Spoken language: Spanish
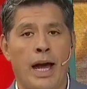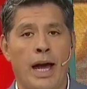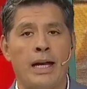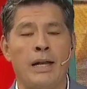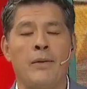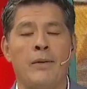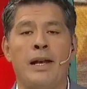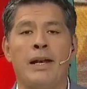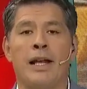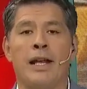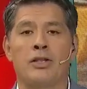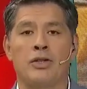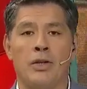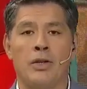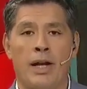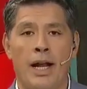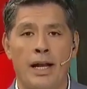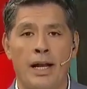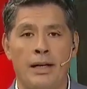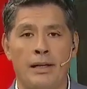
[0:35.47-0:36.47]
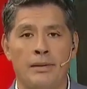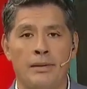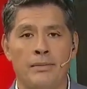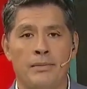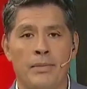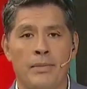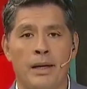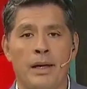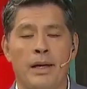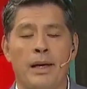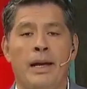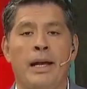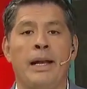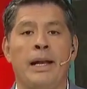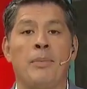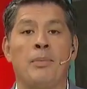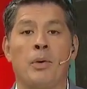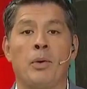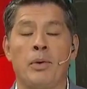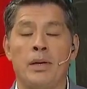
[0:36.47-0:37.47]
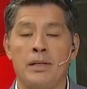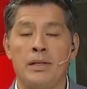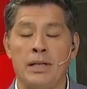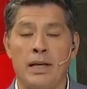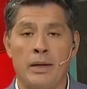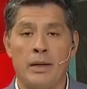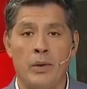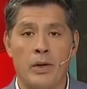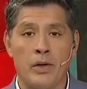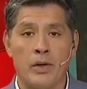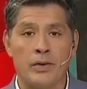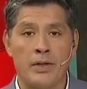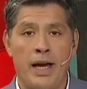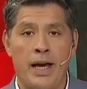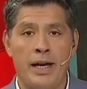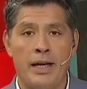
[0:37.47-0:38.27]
a nivel nacional en la provincia de Buenos